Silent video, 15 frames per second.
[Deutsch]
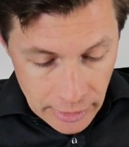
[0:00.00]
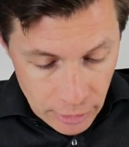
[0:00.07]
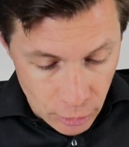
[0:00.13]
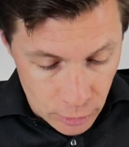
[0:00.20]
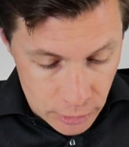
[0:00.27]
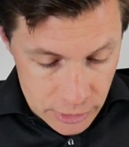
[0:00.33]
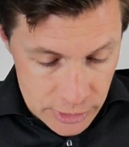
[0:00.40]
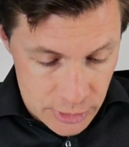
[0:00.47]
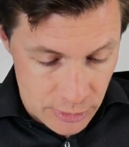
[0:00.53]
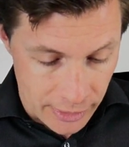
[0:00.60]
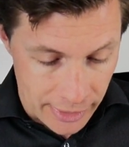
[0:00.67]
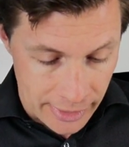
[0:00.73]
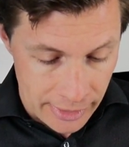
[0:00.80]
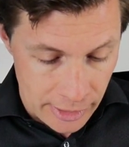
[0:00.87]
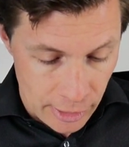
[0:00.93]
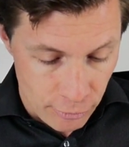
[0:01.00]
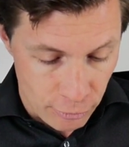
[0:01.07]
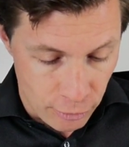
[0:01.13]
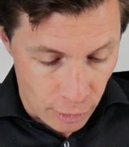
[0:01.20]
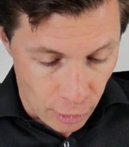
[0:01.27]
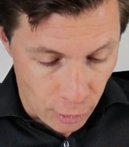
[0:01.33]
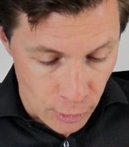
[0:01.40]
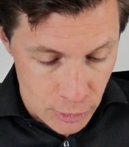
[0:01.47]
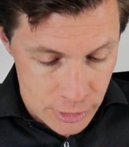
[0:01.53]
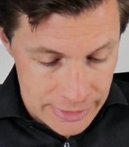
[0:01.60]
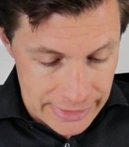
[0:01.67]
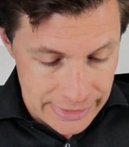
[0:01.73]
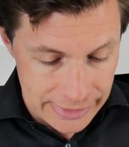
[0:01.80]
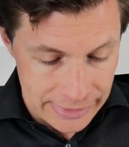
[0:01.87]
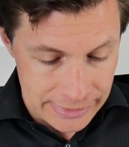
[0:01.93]
und zwar
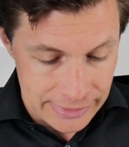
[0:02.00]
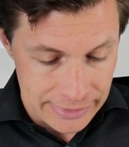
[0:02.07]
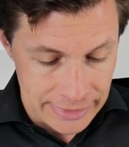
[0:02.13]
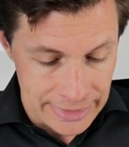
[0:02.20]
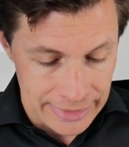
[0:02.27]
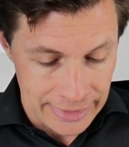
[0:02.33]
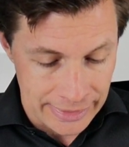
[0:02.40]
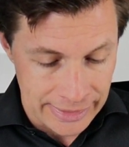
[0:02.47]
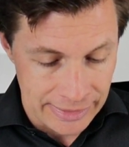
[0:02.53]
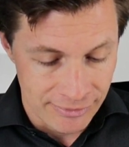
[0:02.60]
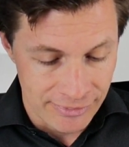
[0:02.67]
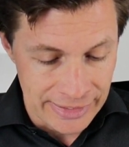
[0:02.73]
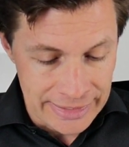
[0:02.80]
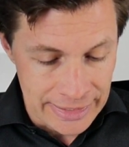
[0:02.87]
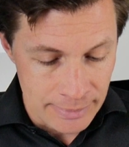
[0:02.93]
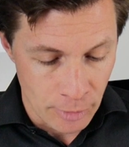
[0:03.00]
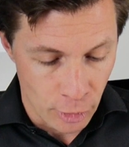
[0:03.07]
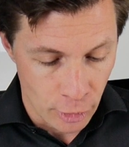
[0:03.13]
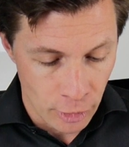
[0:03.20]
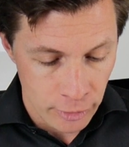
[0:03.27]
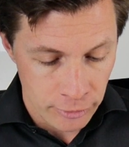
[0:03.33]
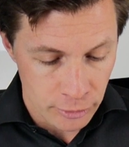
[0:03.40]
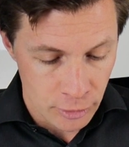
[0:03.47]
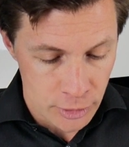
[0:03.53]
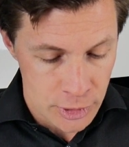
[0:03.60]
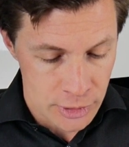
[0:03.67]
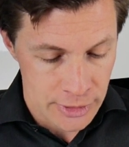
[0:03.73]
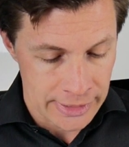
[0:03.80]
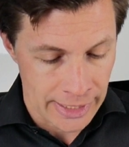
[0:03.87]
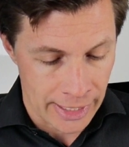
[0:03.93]
voraussichtlich voraussichtlicher Gewinn im
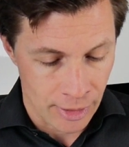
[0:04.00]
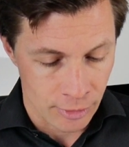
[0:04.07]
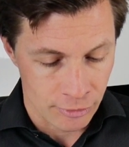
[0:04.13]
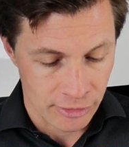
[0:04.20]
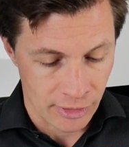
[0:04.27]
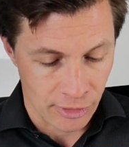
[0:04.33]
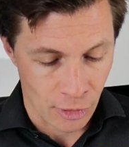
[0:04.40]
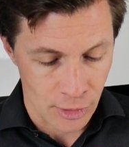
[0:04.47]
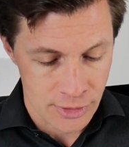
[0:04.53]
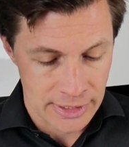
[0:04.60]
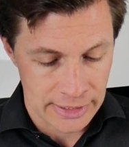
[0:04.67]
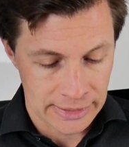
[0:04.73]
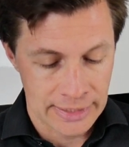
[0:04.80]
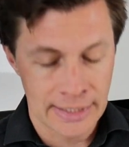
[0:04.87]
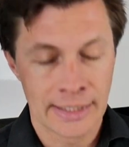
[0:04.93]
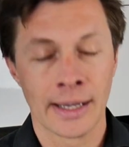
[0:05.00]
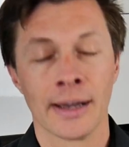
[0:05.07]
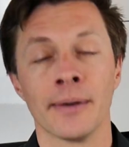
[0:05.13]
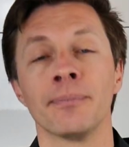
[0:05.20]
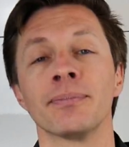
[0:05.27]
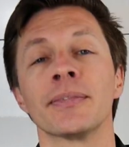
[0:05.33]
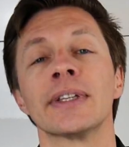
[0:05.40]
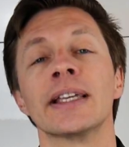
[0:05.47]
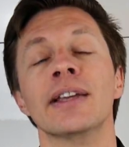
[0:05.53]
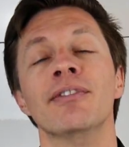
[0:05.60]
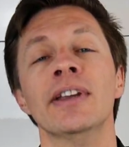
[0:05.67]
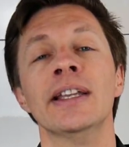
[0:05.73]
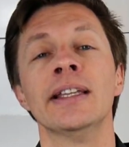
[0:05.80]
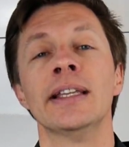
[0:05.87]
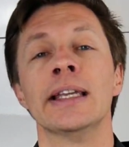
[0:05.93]
Eröffnungsjahr und voraussichtlicher
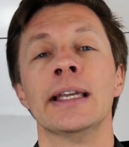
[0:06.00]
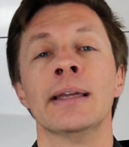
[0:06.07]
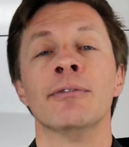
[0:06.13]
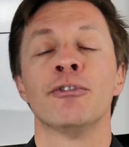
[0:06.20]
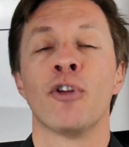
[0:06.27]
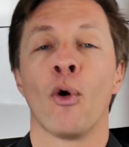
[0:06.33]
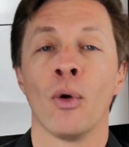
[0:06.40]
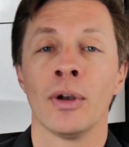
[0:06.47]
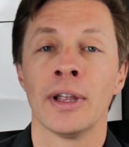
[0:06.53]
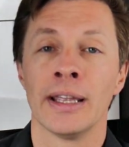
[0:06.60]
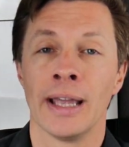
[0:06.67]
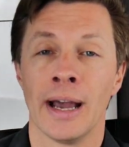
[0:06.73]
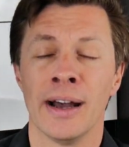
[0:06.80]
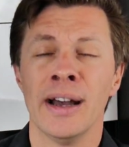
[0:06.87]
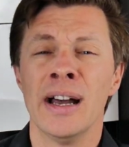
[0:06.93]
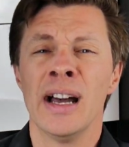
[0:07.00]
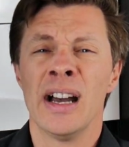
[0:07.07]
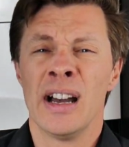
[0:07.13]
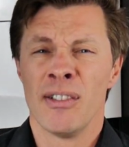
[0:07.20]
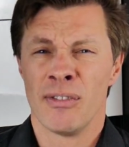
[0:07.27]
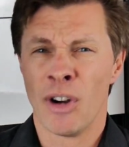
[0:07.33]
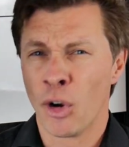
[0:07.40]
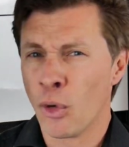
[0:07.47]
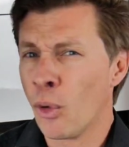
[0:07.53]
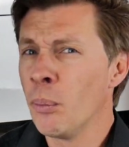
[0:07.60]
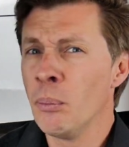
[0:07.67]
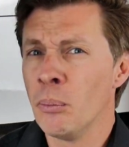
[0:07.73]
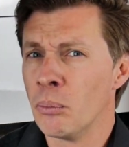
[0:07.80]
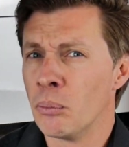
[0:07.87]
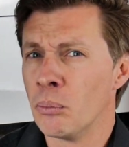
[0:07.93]
Gewinn im Folgejahr.
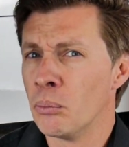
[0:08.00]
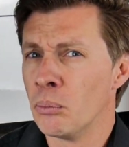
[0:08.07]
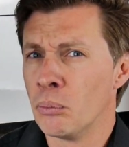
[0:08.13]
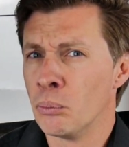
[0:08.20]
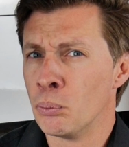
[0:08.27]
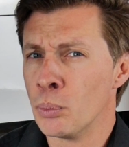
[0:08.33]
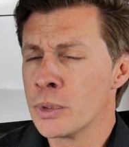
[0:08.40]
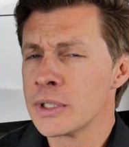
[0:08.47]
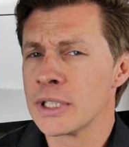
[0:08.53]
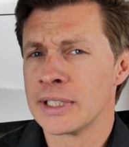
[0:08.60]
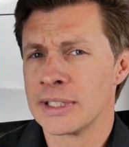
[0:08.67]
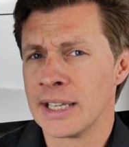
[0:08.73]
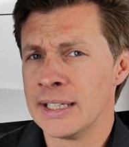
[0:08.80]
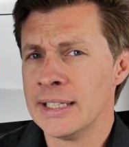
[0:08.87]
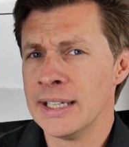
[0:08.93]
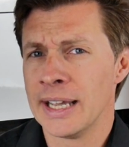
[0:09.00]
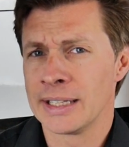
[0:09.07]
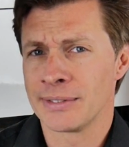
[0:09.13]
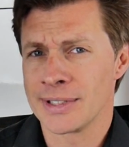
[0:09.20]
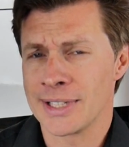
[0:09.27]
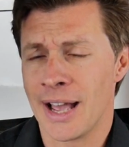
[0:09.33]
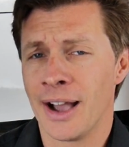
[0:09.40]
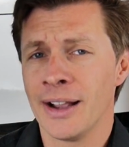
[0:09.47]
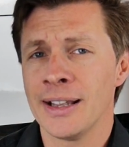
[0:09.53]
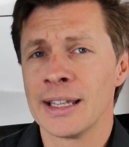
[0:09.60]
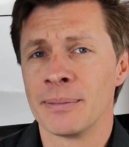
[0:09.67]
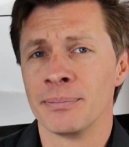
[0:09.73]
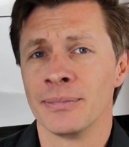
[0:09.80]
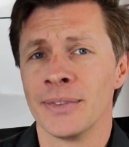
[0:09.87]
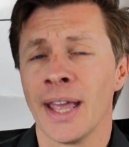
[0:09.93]
Warum muss ich denn hier etwas
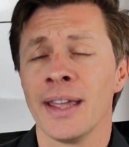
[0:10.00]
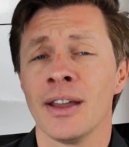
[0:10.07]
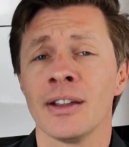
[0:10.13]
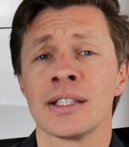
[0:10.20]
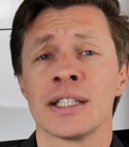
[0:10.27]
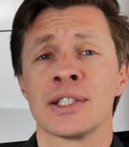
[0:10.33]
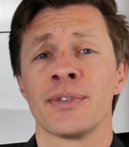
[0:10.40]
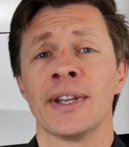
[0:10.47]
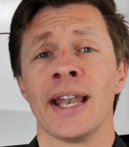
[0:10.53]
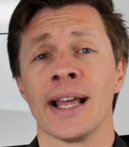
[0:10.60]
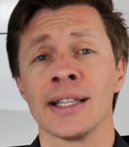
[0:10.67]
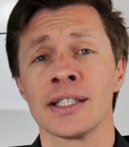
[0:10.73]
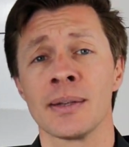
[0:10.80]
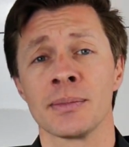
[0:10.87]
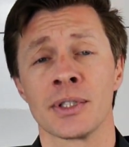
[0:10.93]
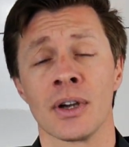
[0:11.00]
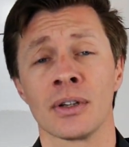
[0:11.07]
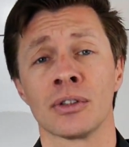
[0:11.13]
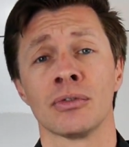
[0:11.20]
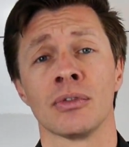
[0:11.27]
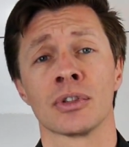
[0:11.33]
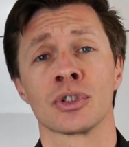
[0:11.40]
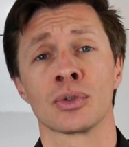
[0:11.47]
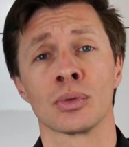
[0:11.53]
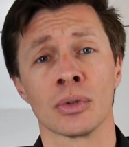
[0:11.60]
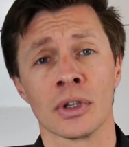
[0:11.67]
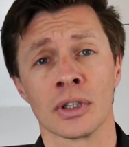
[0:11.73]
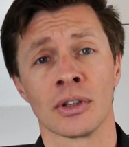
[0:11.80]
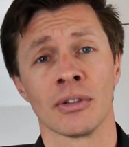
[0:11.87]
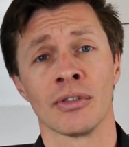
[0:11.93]
angeben? Naja, das Finanzamt sagt, wenn
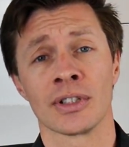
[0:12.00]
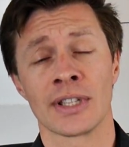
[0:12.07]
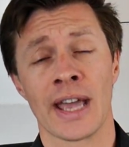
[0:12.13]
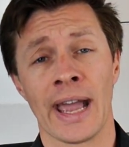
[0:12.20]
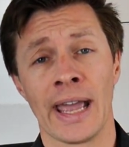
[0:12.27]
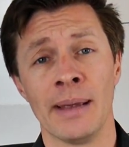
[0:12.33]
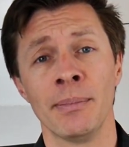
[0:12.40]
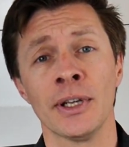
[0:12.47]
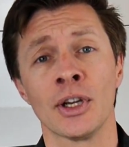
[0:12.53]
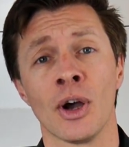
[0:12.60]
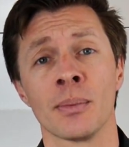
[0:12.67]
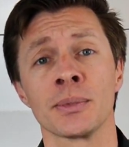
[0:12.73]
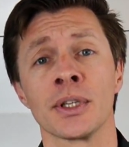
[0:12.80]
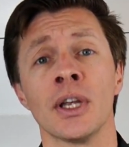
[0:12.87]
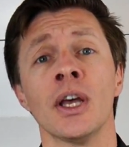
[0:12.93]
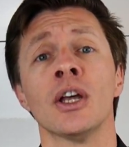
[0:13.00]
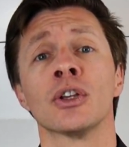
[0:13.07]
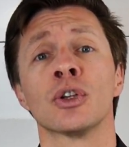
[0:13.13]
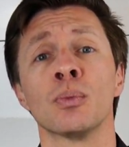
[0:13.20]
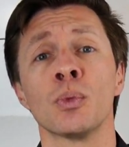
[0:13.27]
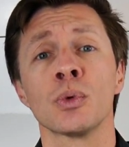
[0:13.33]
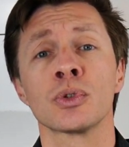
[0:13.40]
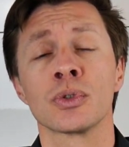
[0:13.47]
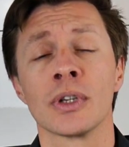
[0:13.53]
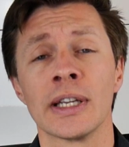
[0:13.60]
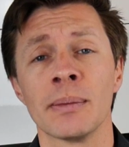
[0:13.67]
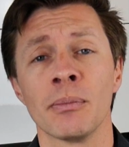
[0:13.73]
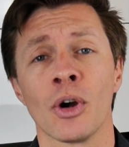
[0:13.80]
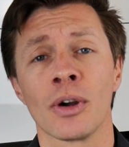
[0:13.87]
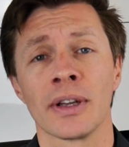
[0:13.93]
du da was hereinbekommst, dann musst du
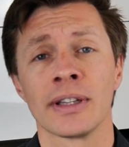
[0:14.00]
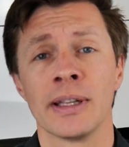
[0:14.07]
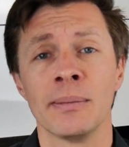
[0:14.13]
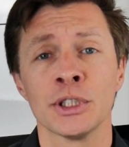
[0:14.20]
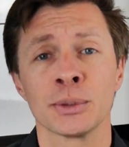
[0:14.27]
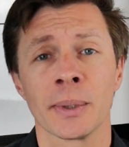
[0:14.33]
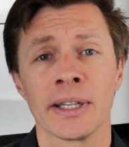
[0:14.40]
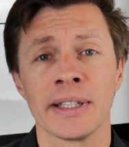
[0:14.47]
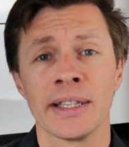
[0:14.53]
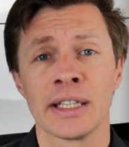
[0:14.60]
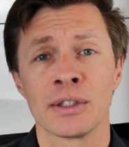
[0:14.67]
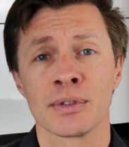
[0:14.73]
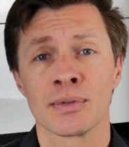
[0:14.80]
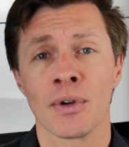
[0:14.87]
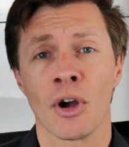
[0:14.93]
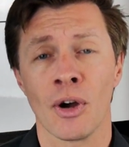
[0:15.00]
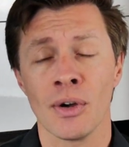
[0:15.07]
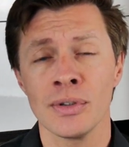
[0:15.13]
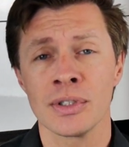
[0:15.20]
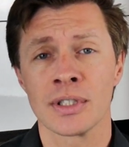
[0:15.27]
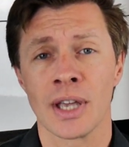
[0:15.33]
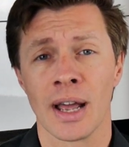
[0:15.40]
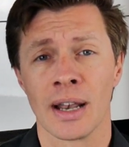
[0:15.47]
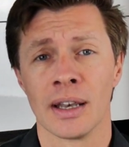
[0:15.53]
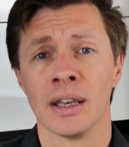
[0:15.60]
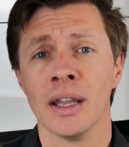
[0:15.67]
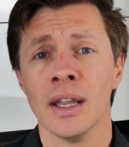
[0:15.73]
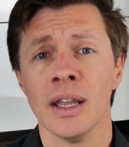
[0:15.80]
eben auch dementsprechend etwas vorauszahlen,